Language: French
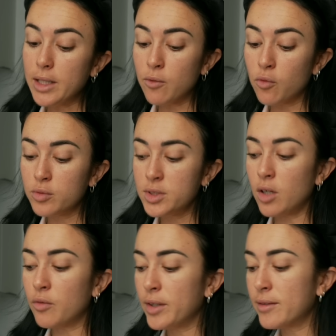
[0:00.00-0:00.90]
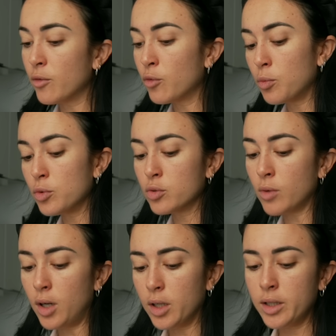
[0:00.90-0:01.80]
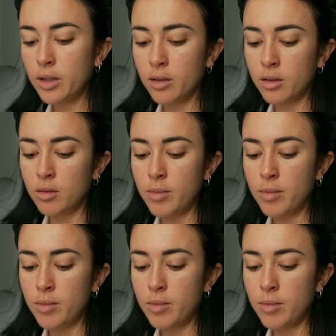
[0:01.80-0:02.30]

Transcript: ils vont vous dire en fait vos besoins et euh,